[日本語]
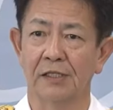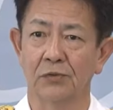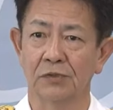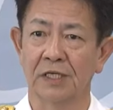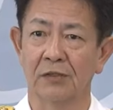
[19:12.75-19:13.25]

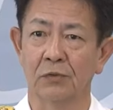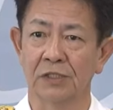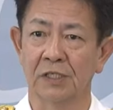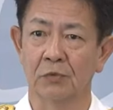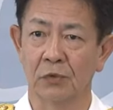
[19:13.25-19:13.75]
特段大
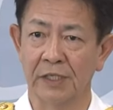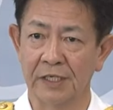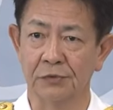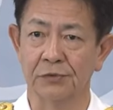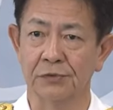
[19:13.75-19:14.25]
きなものはな
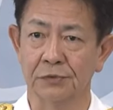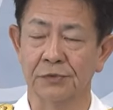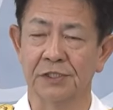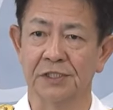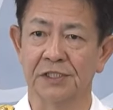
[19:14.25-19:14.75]
いというふう
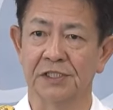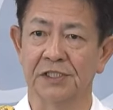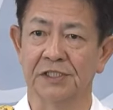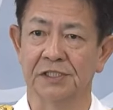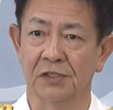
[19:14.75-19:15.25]
に認識
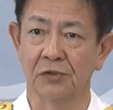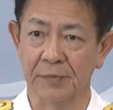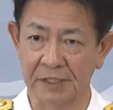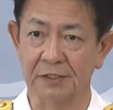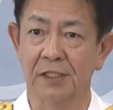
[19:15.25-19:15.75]
しており
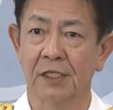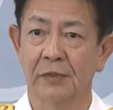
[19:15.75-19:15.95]
ます。